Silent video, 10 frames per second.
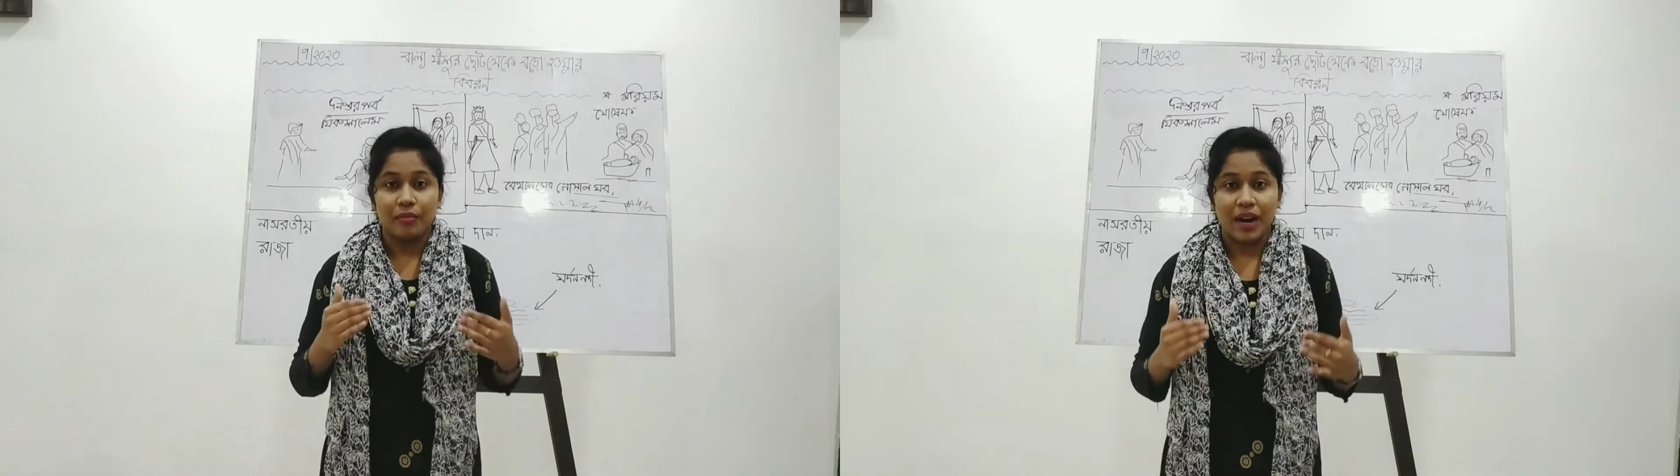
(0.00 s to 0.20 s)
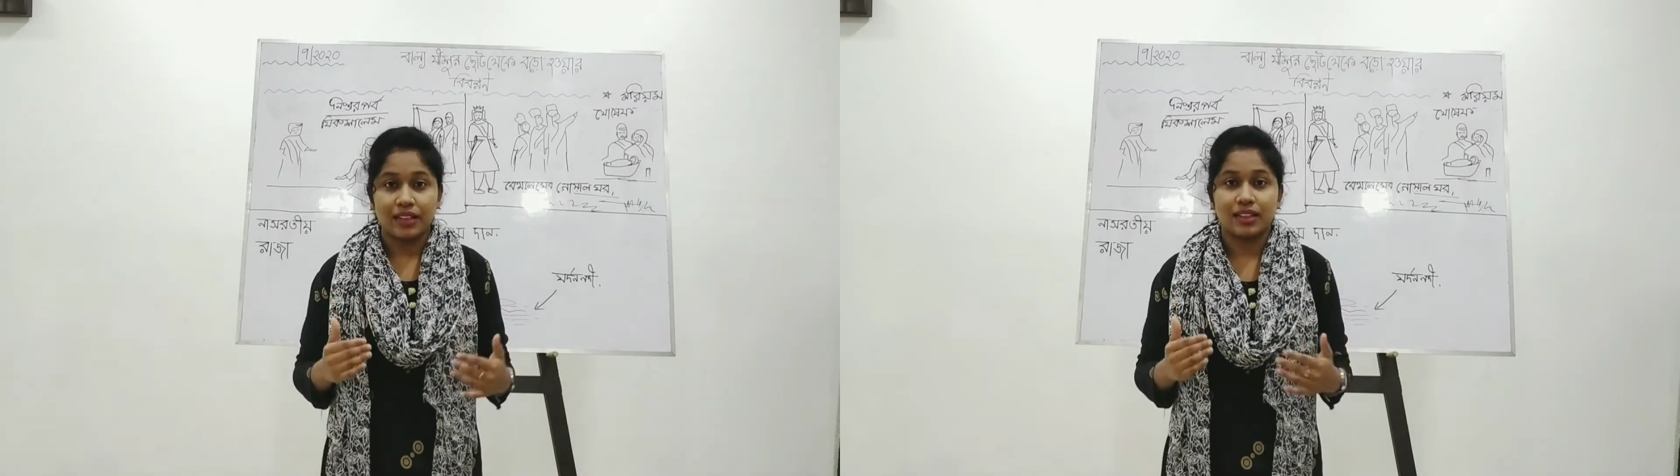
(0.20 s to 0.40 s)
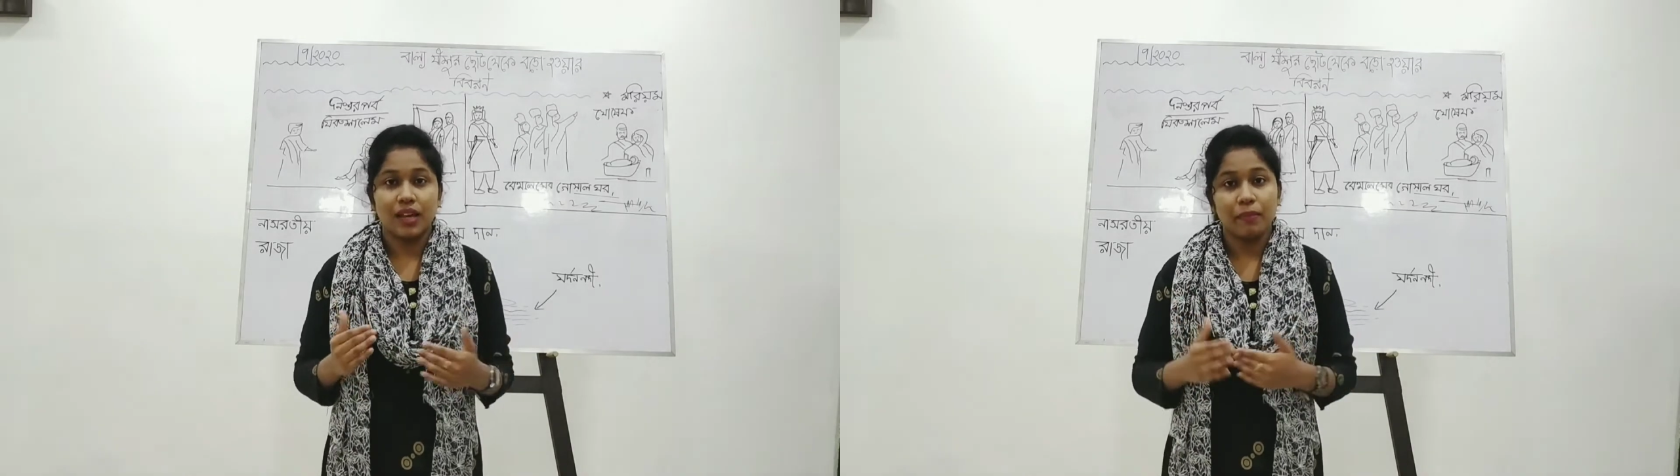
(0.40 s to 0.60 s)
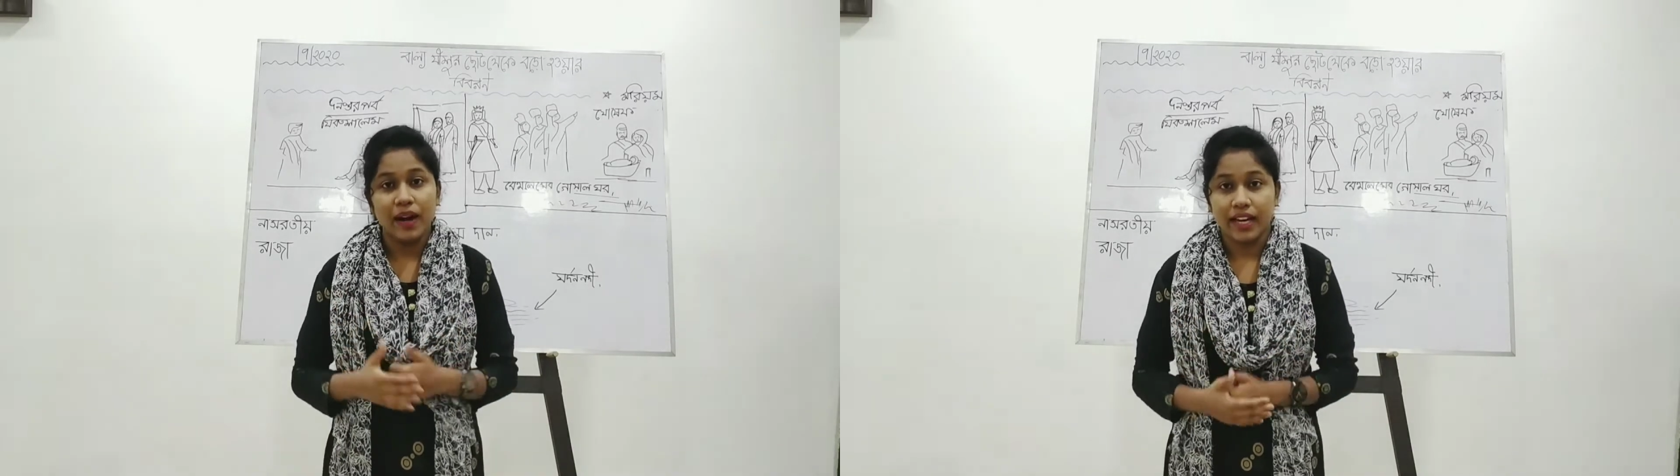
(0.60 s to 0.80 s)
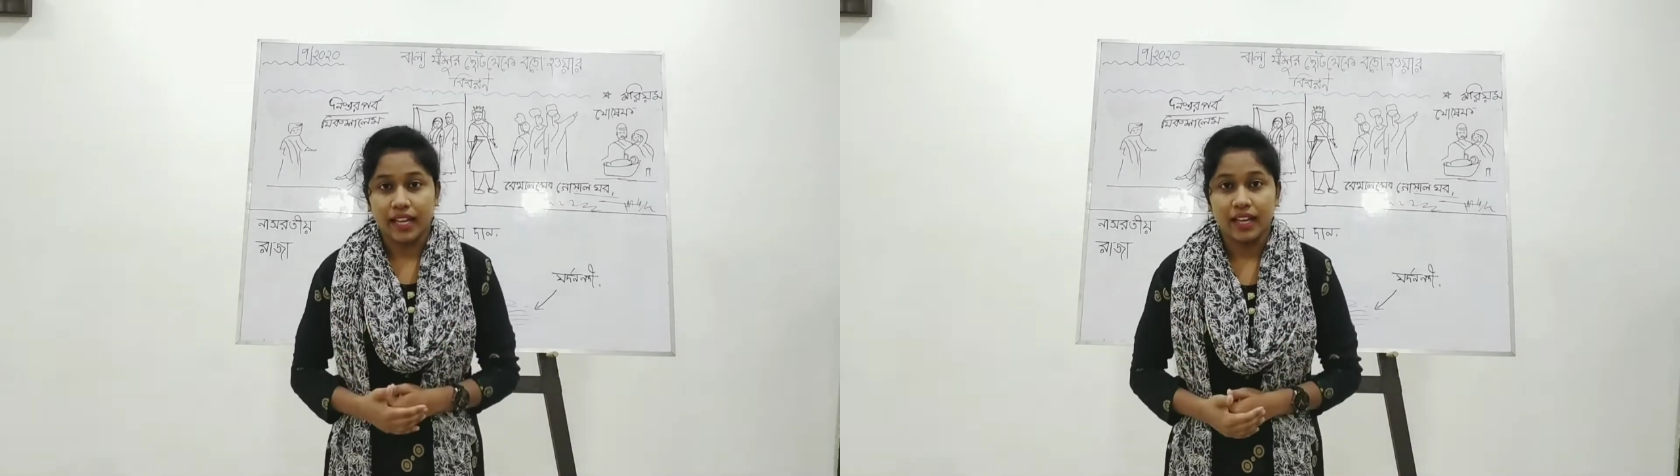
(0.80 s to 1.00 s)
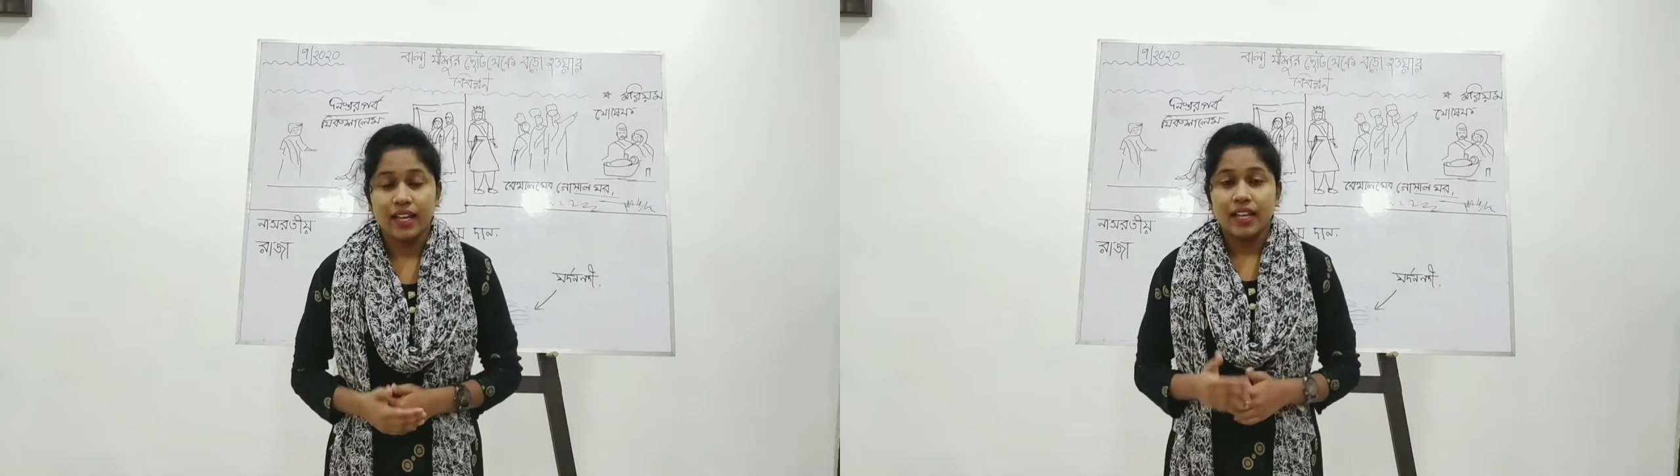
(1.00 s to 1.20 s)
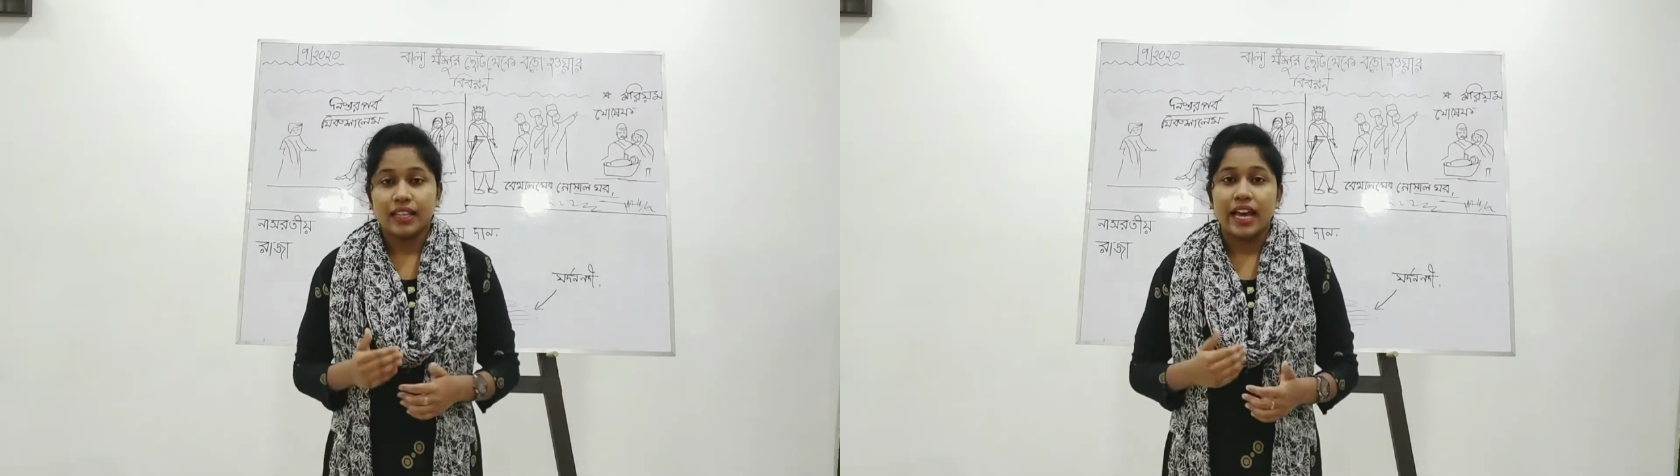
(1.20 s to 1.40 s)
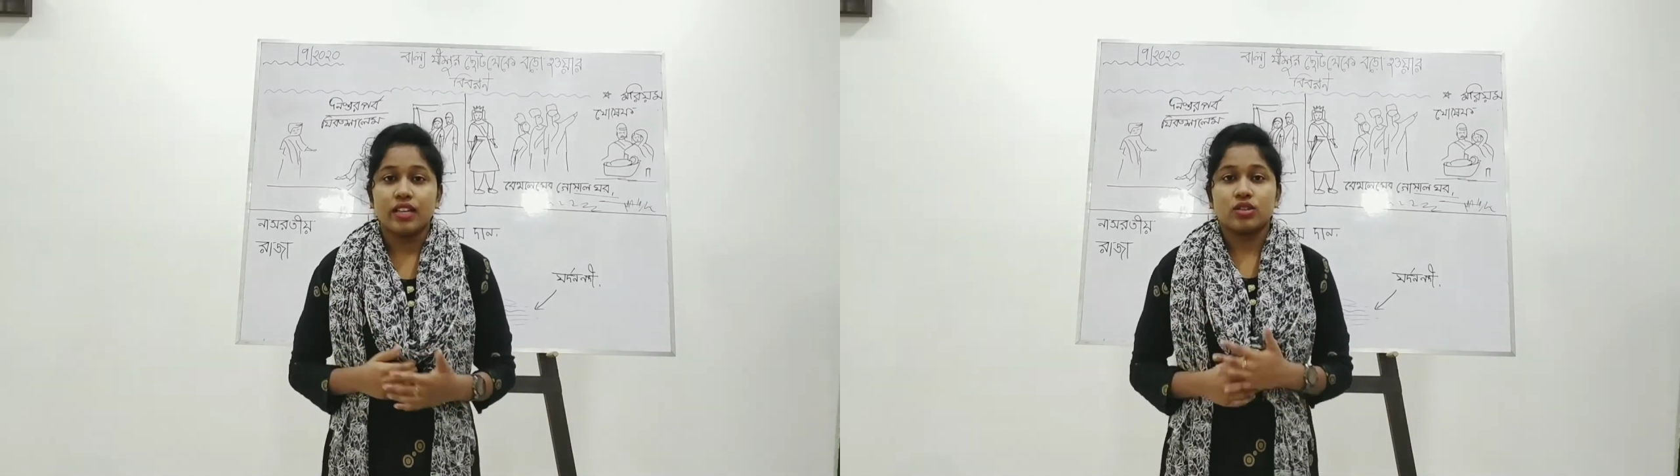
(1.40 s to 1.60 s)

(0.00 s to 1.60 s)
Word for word: মারতে পারে তাই